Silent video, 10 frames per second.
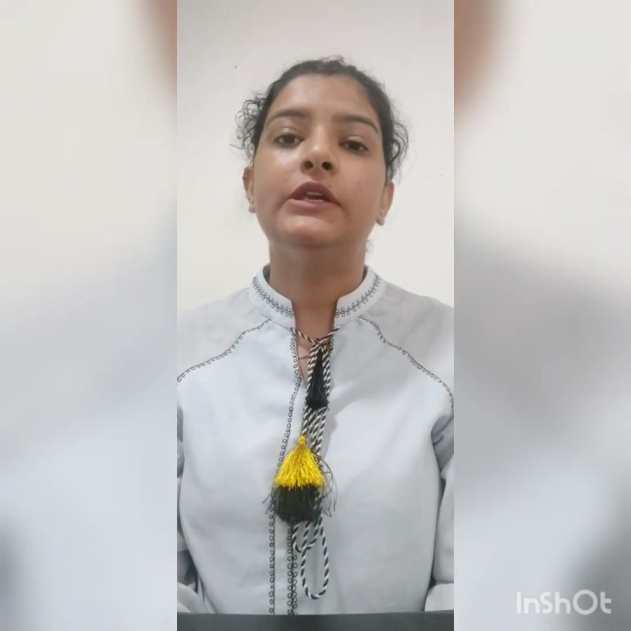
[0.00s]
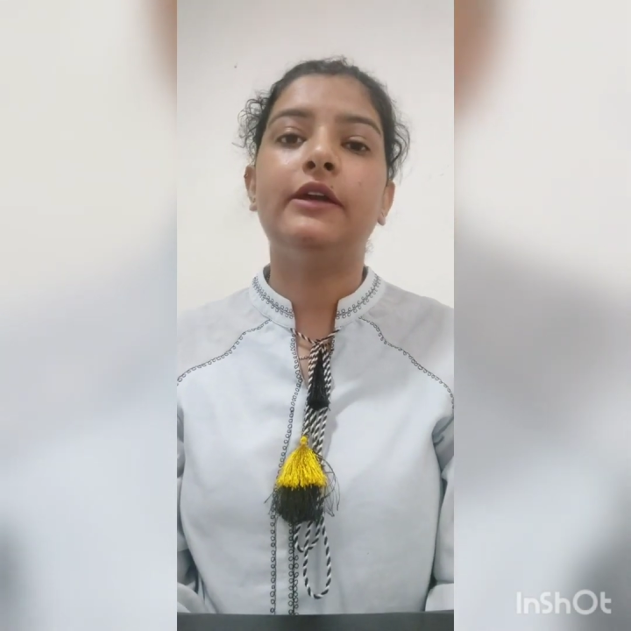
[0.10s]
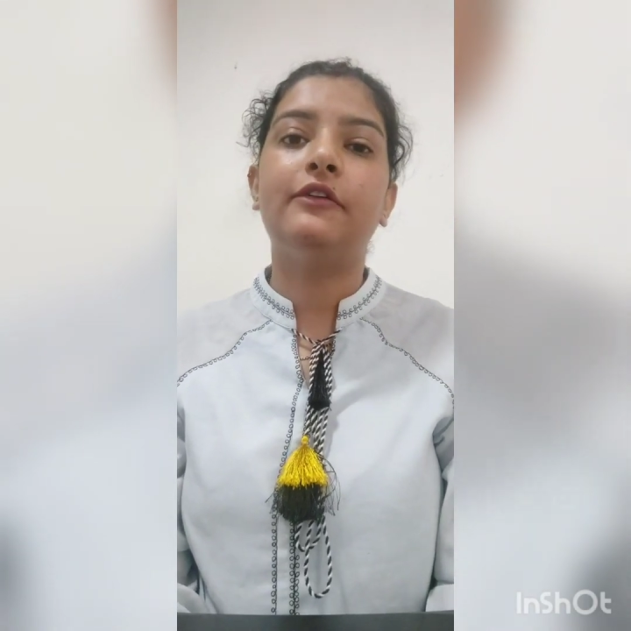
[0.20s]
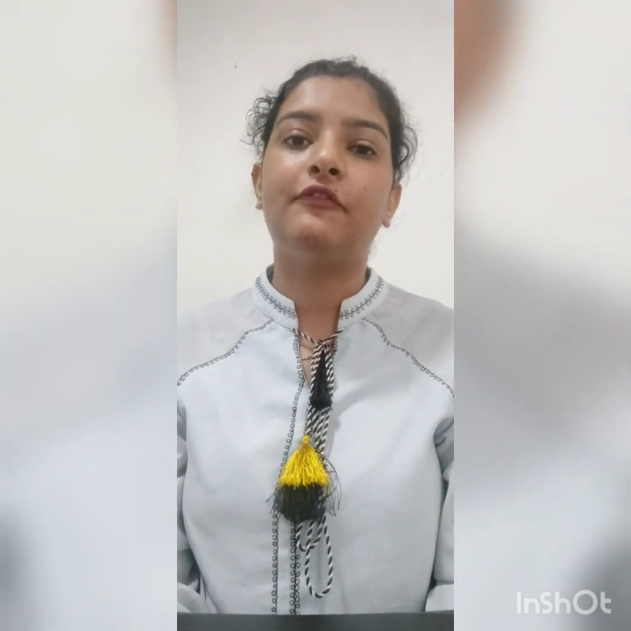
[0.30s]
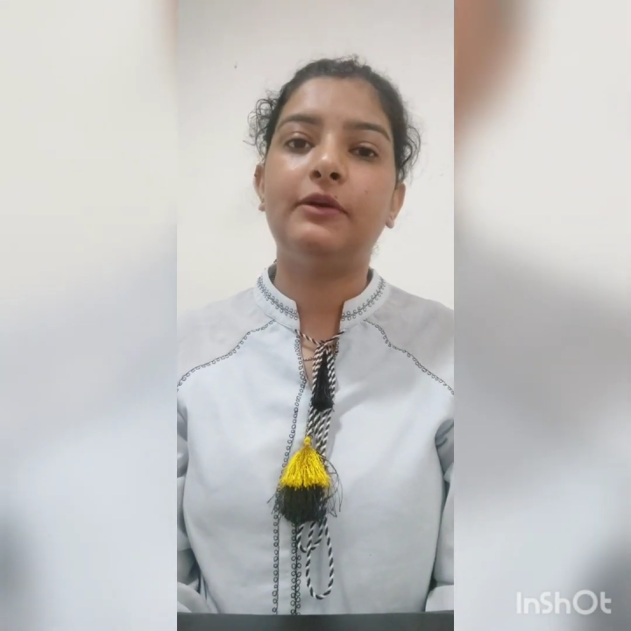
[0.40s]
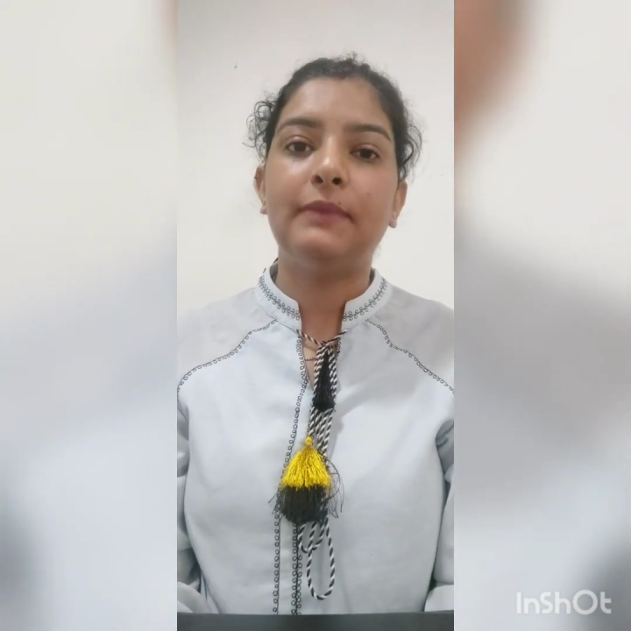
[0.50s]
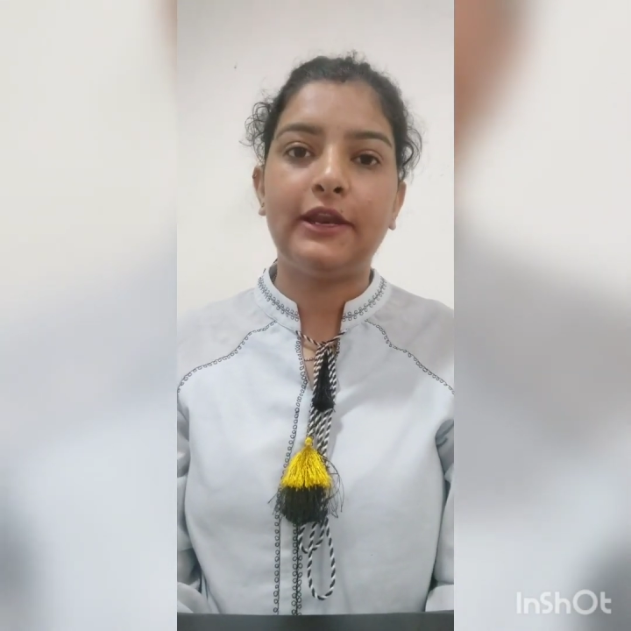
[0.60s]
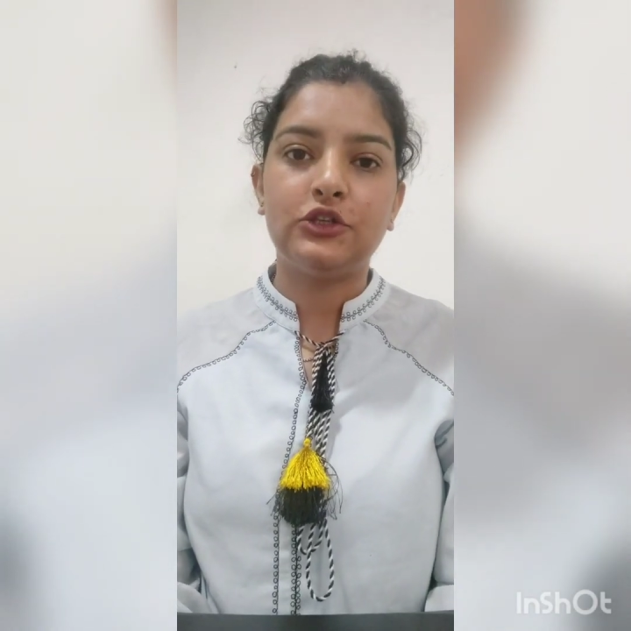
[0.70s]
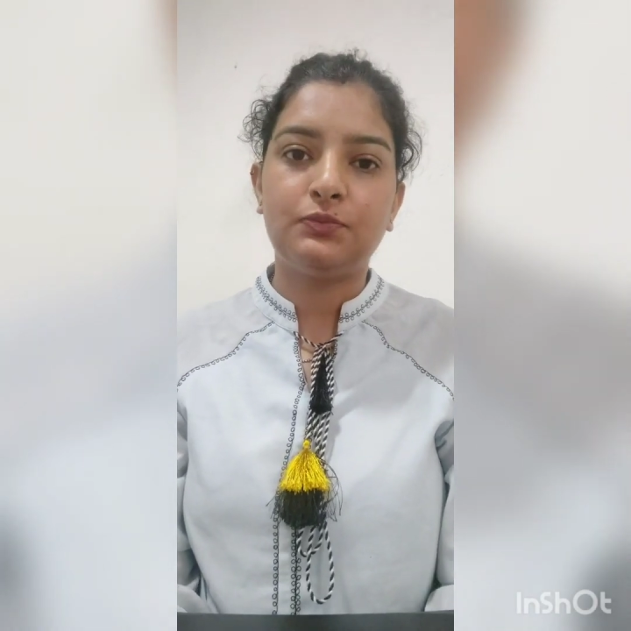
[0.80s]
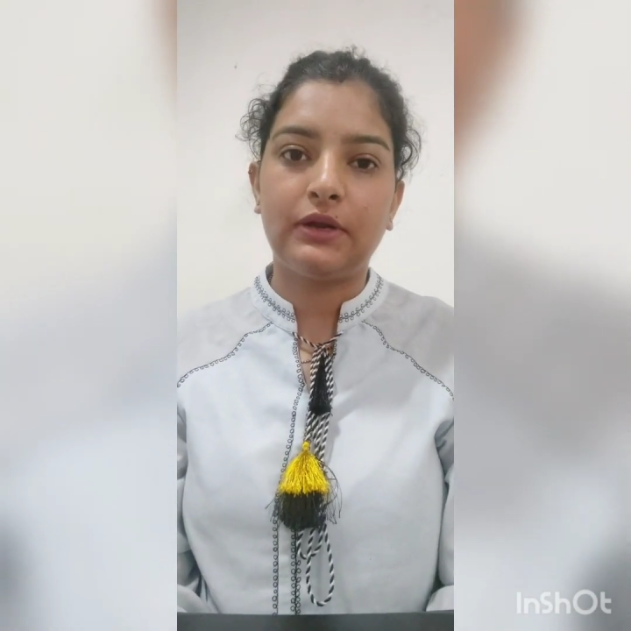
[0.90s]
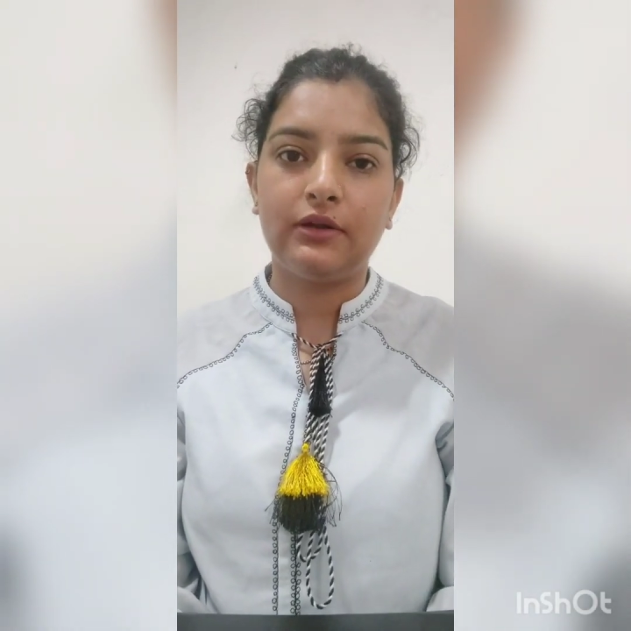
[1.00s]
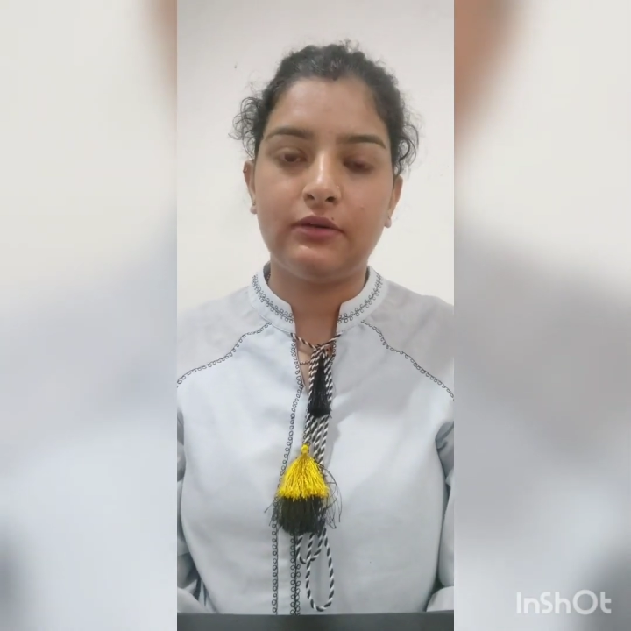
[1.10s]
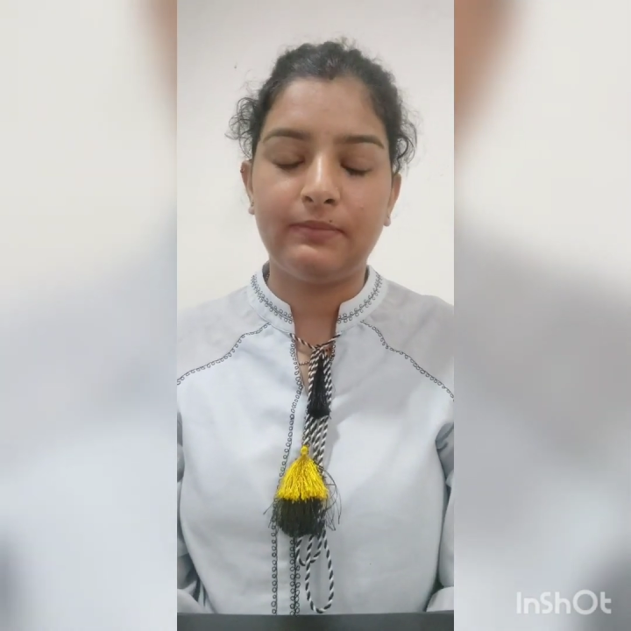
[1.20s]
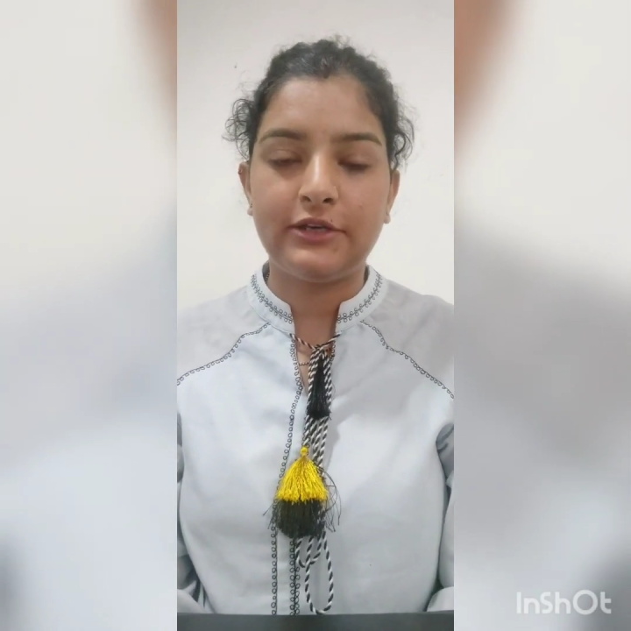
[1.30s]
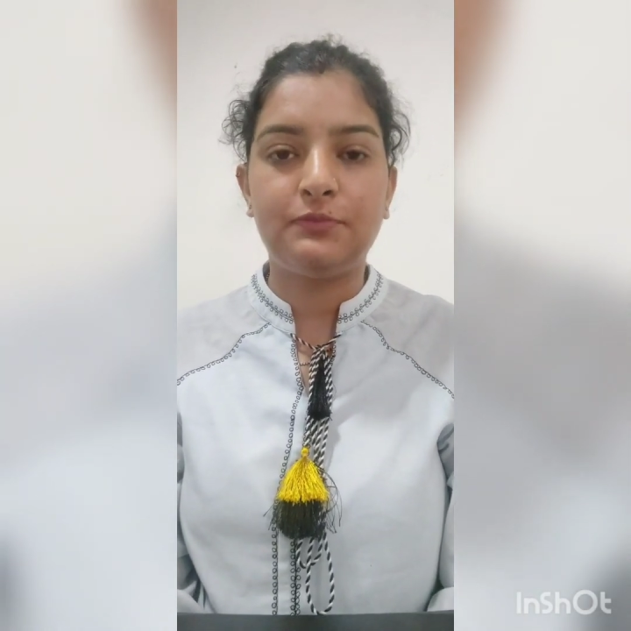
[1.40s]
या डिफरेंट
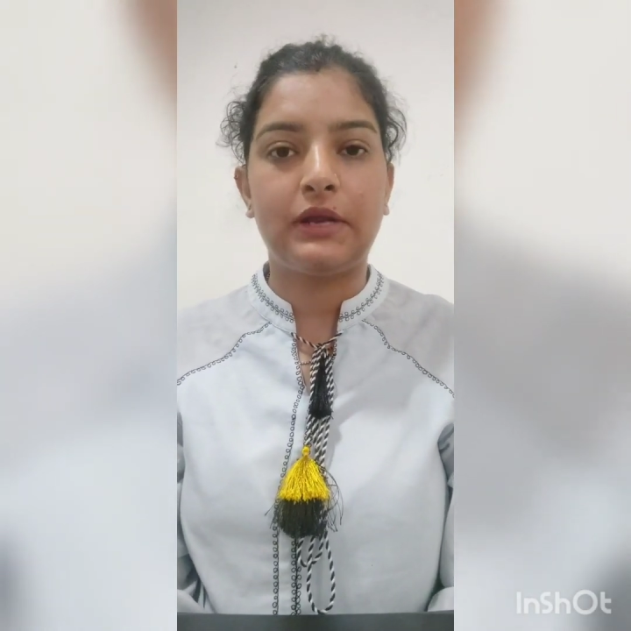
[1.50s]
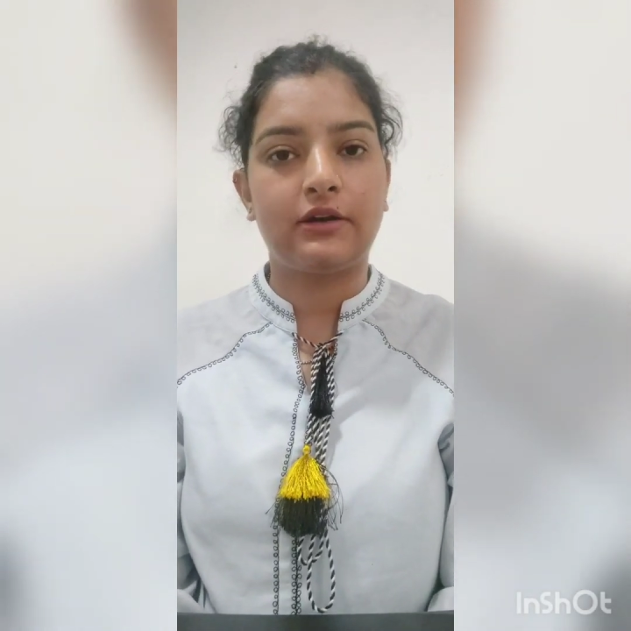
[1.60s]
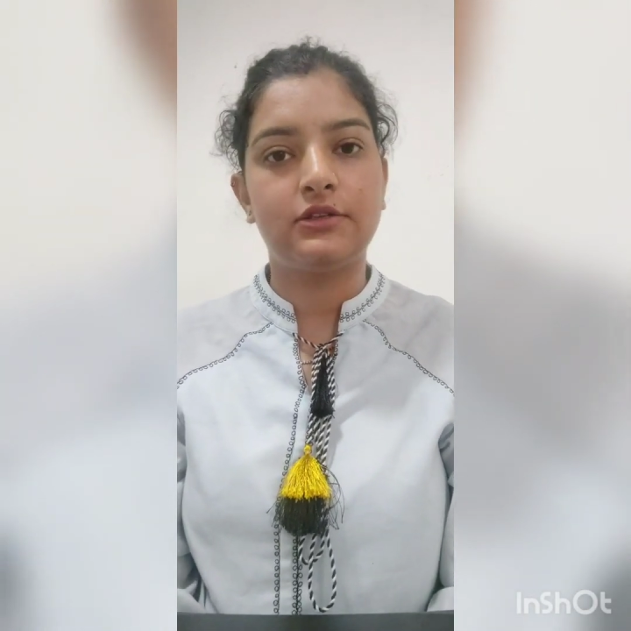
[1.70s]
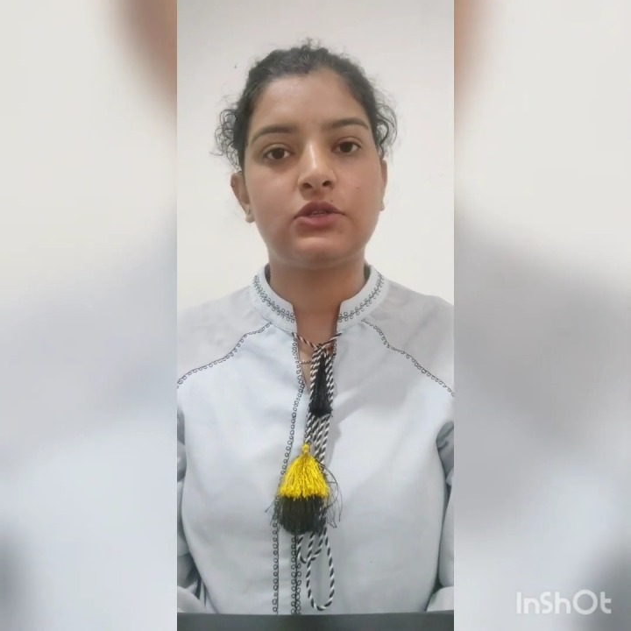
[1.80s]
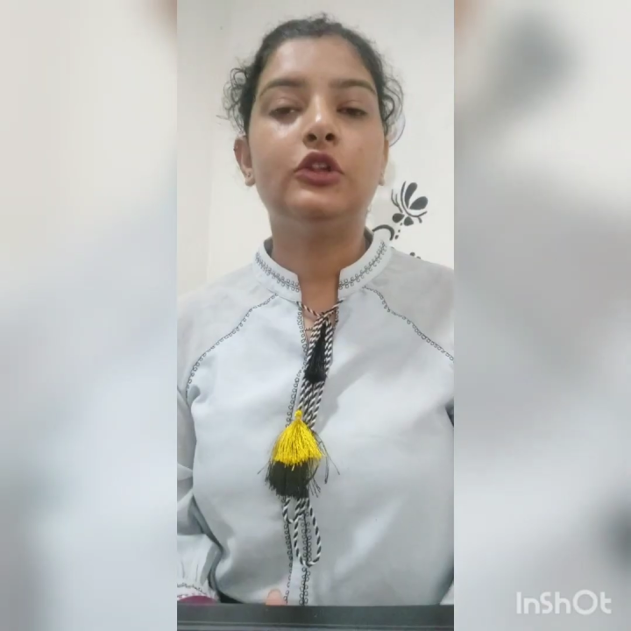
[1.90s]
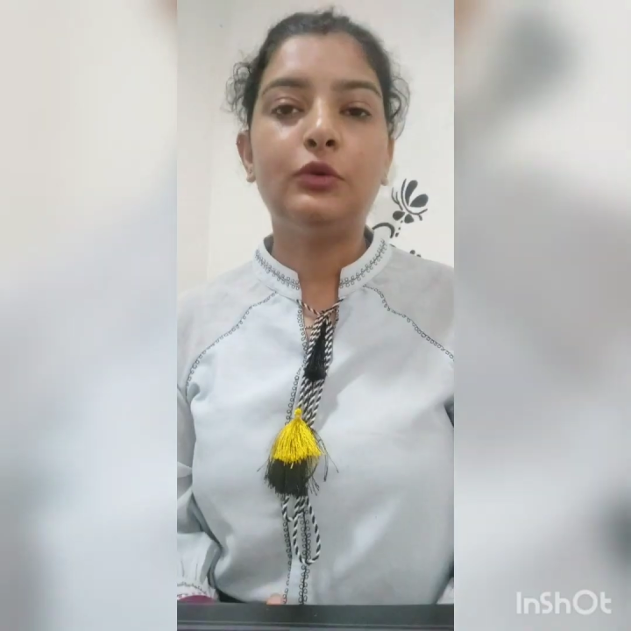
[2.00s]
मैनेजमेंट प्रैक्टिस